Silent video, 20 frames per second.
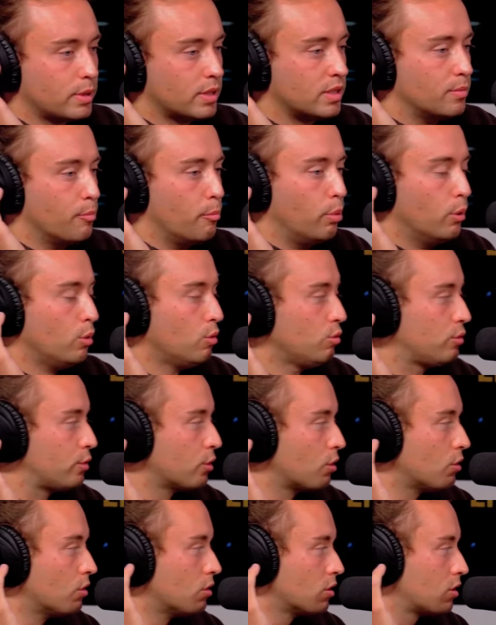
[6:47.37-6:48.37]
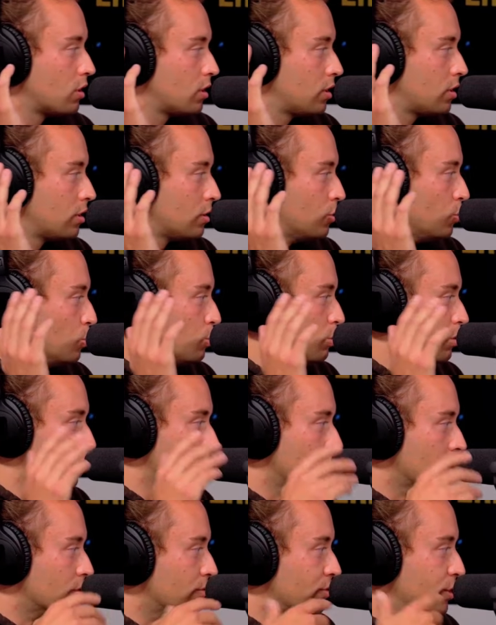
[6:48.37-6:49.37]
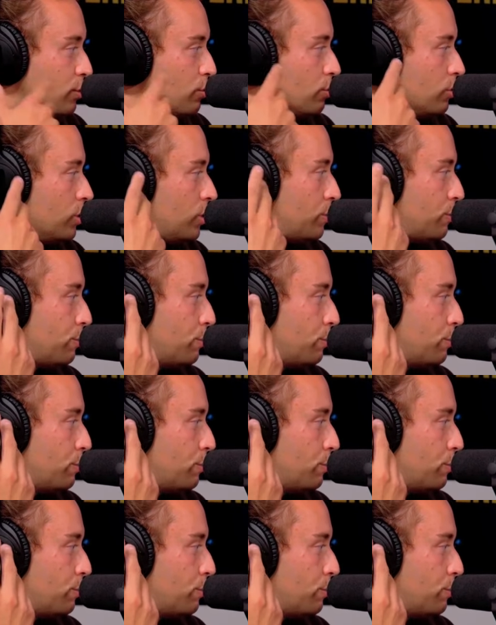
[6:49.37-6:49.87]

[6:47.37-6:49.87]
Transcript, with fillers: bis Blutdruck, über wie du dich